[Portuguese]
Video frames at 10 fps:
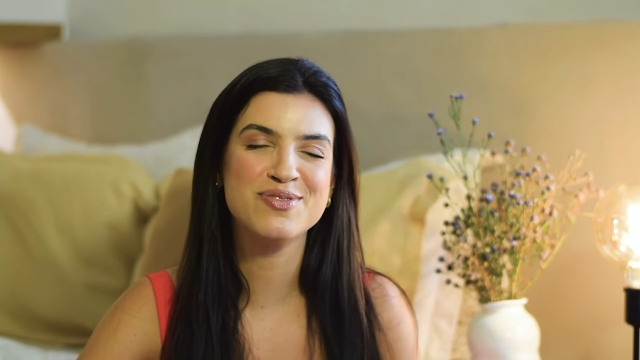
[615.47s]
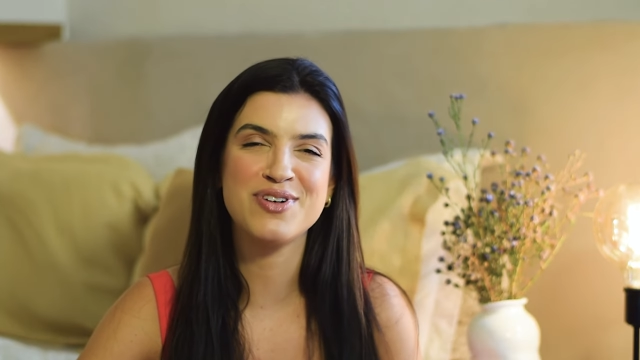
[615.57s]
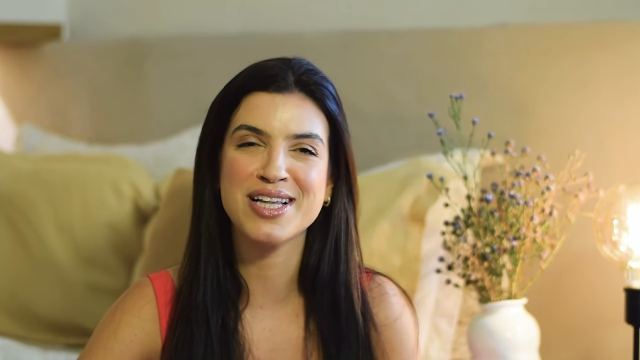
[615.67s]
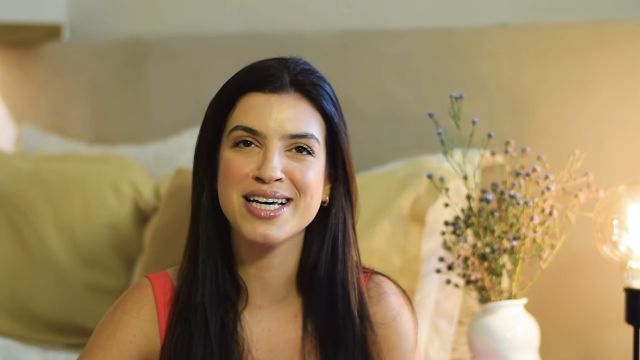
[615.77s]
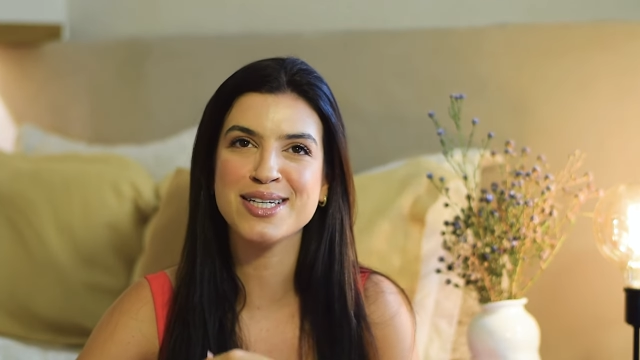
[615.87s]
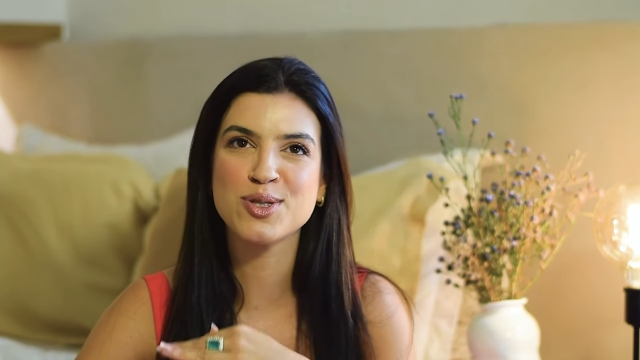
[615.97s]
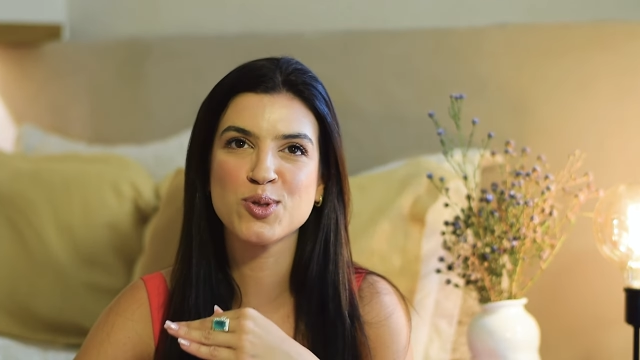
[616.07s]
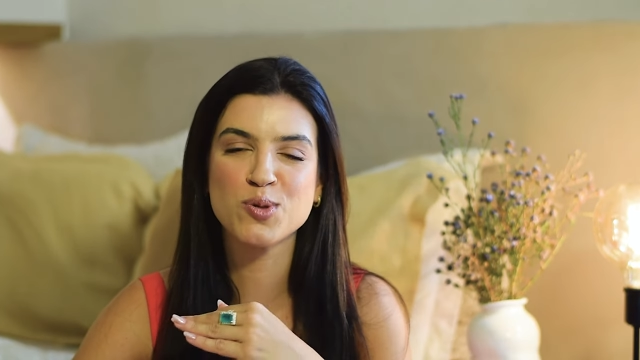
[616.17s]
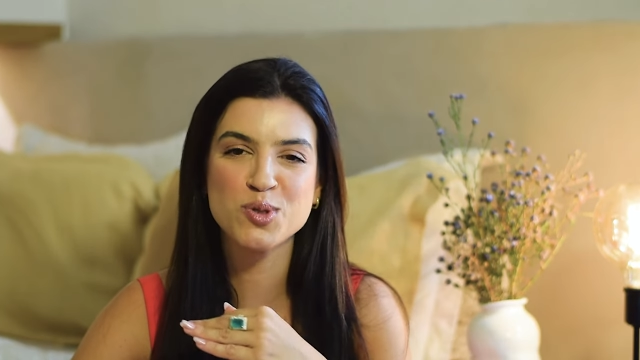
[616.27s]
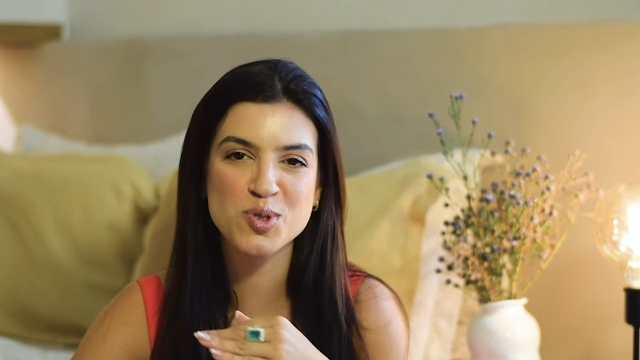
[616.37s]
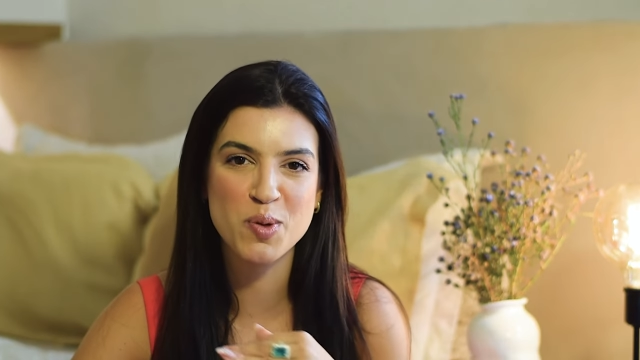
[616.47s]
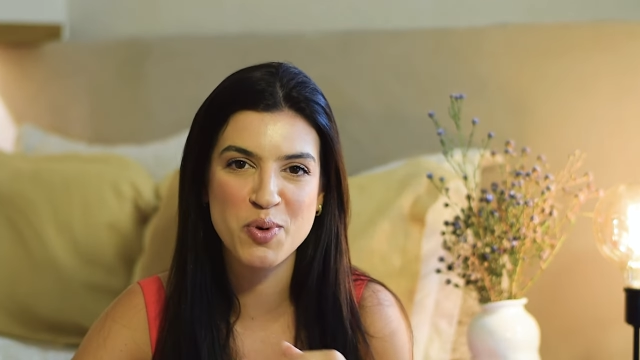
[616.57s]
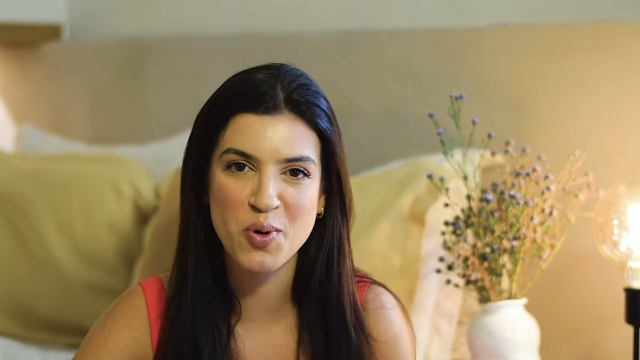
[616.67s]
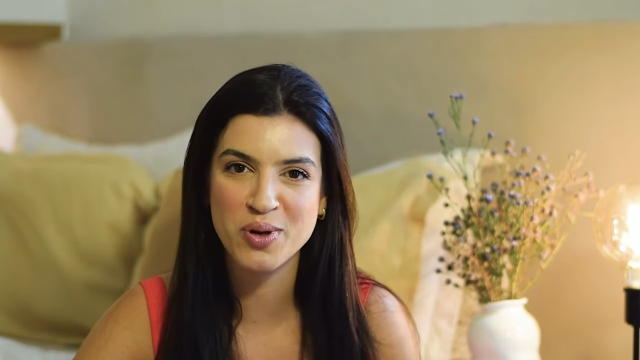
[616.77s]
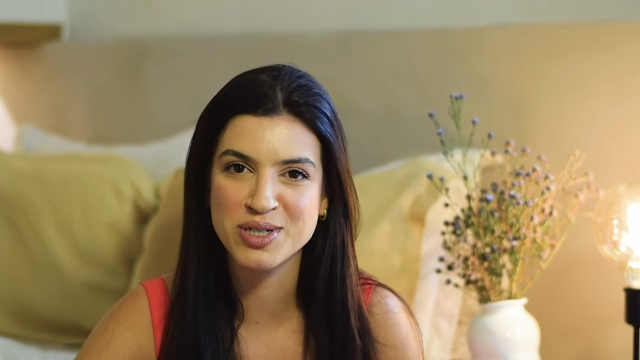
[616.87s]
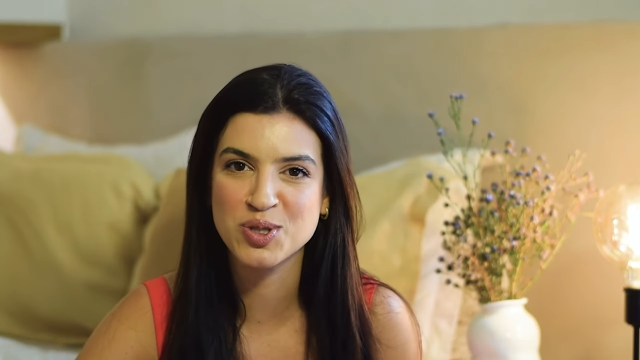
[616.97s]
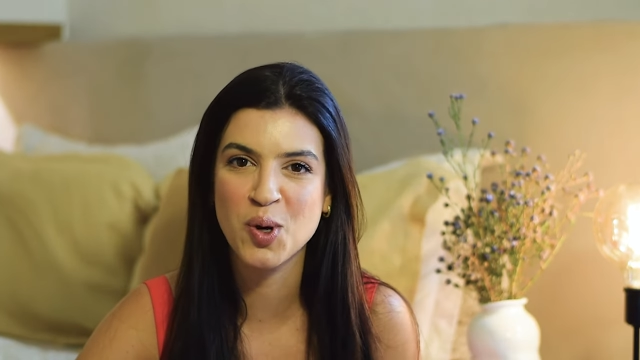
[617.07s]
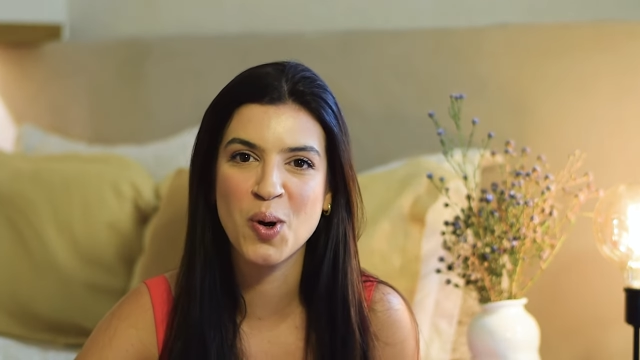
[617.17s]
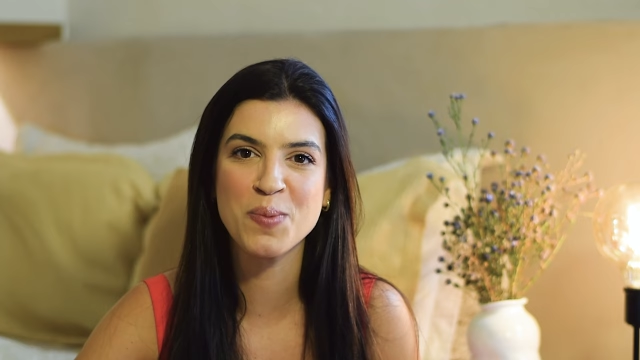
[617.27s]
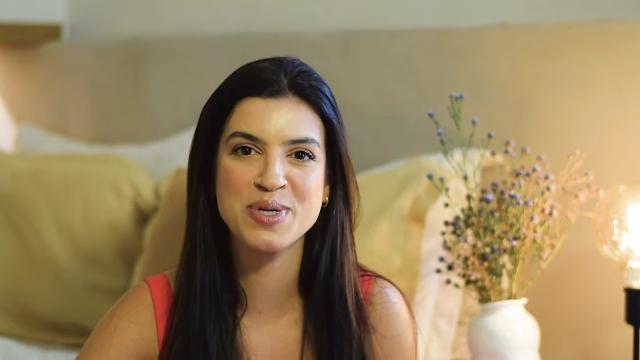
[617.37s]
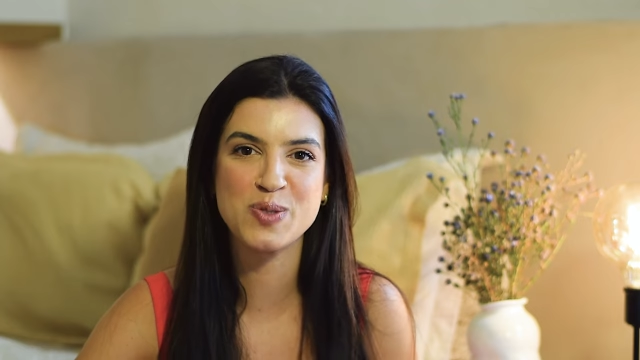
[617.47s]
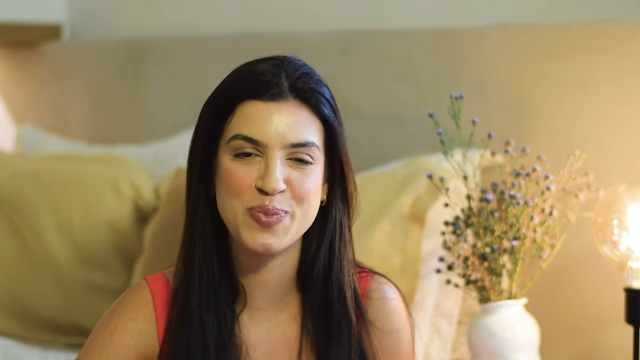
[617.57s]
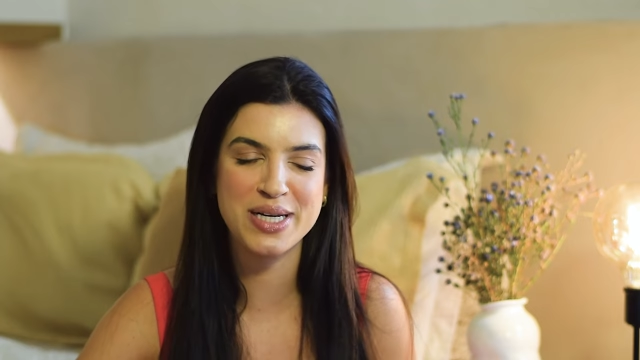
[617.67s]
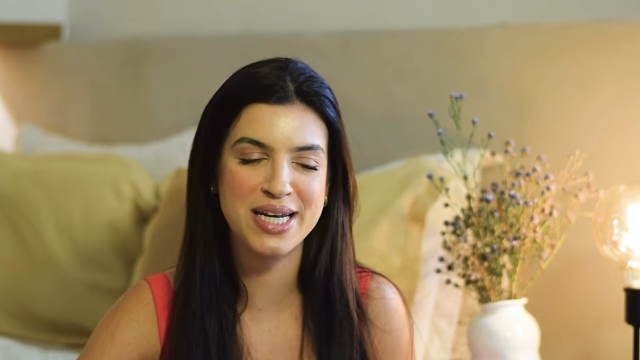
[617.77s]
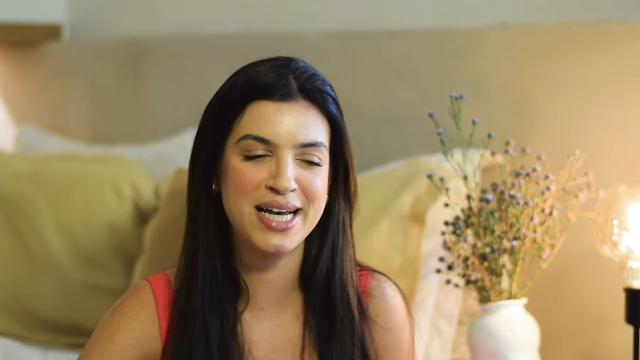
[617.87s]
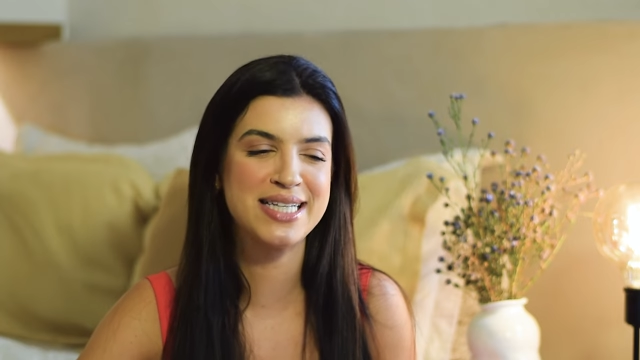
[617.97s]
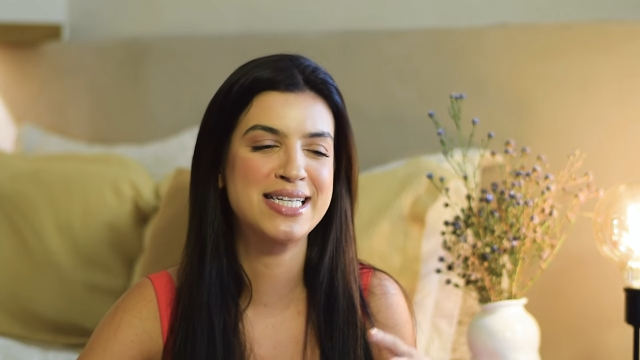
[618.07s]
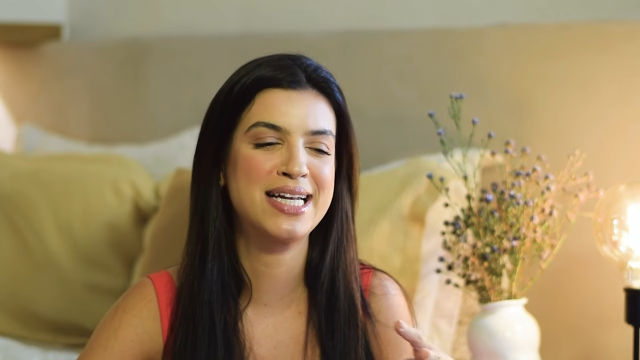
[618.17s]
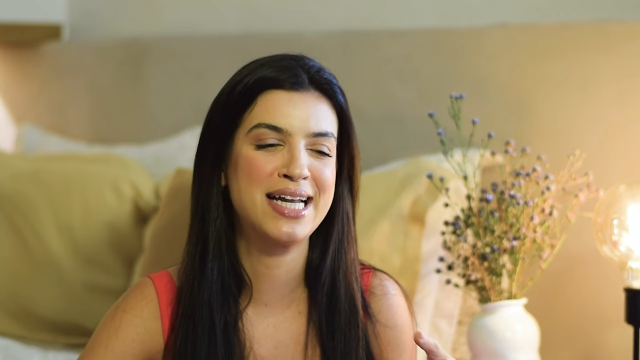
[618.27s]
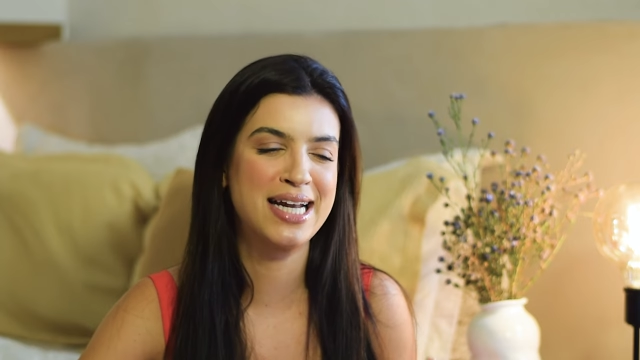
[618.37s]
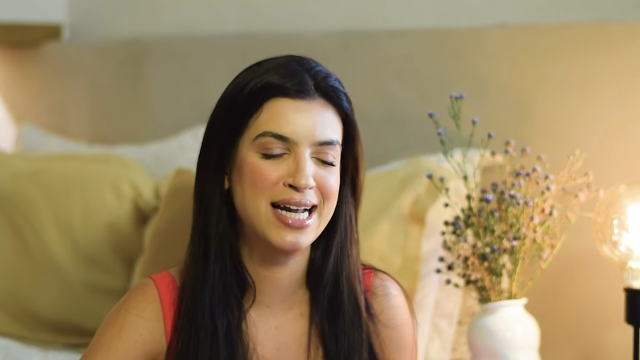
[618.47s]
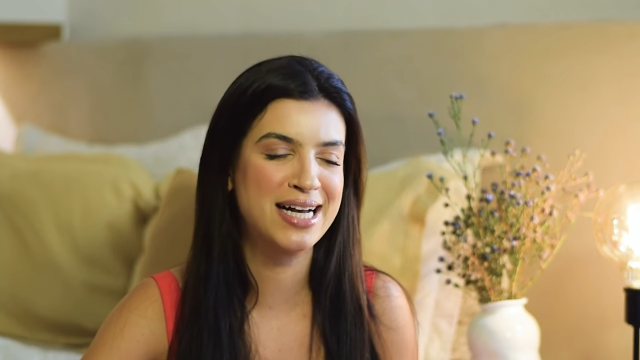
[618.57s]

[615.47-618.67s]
falei tudo sobre o coletor, minha experiência, na